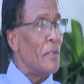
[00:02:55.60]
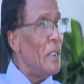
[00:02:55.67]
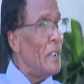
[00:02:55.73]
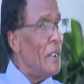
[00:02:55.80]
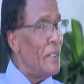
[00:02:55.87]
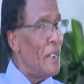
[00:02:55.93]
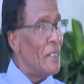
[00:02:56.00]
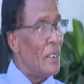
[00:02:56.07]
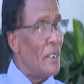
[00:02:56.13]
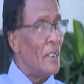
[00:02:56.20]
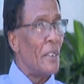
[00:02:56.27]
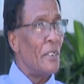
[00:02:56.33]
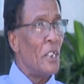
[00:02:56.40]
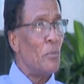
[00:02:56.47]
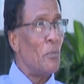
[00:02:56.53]
ديل الناس اللي
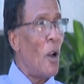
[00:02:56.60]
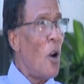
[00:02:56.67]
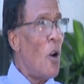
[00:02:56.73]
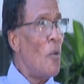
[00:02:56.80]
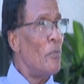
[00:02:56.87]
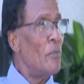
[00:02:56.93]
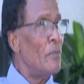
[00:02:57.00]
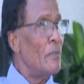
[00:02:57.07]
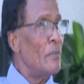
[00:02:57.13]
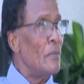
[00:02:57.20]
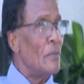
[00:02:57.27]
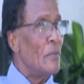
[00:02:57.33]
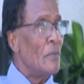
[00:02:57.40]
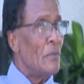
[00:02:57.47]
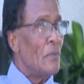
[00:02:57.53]
انا غنيت معاهم
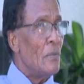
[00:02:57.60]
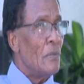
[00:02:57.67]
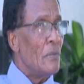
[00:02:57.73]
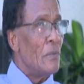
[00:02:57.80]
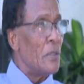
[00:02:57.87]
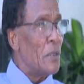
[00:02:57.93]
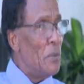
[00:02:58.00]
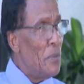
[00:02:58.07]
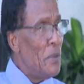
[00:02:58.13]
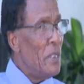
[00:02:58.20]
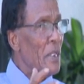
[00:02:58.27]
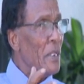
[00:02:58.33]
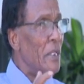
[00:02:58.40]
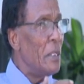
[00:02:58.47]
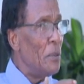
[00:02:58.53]
طبعا
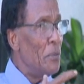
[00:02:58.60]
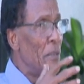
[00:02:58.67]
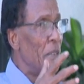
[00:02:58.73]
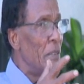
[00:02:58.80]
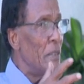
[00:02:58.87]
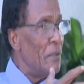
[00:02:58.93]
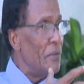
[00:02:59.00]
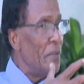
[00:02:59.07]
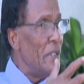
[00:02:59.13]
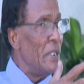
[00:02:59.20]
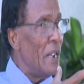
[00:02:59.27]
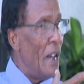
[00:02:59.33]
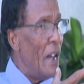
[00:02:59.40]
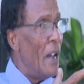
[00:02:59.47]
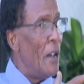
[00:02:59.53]
كميه كده من وده
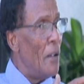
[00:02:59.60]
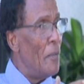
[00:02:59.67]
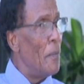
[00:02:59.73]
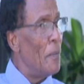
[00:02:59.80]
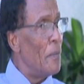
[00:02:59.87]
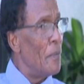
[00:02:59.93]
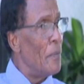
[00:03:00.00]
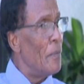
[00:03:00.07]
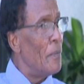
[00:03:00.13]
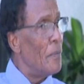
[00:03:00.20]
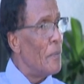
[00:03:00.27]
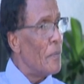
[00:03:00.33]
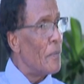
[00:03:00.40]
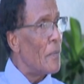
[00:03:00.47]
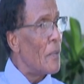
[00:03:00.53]
جيل جيل عجيب
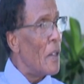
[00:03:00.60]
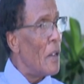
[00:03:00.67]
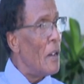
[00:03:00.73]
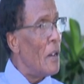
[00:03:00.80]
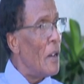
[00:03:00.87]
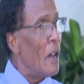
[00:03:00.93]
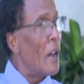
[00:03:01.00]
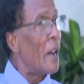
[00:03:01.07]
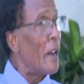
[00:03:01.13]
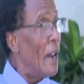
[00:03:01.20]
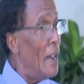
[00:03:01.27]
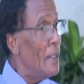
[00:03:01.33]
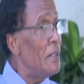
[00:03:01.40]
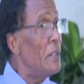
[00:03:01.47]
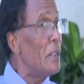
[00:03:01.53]
خالدي مثلا
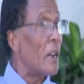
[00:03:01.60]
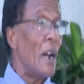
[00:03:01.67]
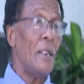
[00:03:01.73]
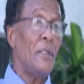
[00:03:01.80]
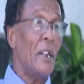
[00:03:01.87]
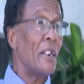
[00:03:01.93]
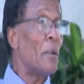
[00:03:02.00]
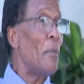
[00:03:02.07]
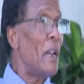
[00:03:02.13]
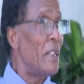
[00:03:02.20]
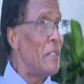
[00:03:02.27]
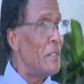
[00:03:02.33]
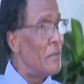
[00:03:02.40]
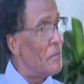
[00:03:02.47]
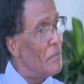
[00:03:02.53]
خالدي خالدي قرا
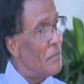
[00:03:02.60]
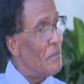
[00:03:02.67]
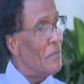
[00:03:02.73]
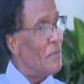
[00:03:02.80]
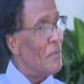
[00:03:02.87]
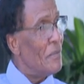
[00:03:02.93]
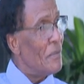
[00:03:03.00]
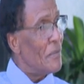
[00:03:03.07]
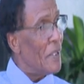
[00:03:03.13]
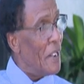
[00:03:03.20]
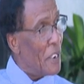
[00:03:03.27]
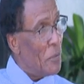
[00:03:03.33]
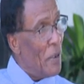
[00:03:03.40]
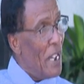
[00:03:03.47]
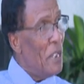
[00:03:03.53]
معي هم دفعه
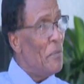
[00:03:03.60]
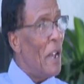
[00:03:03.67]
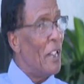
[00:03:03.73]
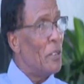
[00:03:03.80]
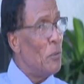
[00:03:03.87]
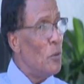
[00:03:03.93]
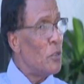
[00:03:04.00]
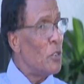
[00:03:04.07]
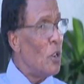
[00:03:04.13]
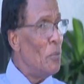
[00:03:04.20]
قرا معي محل مستوى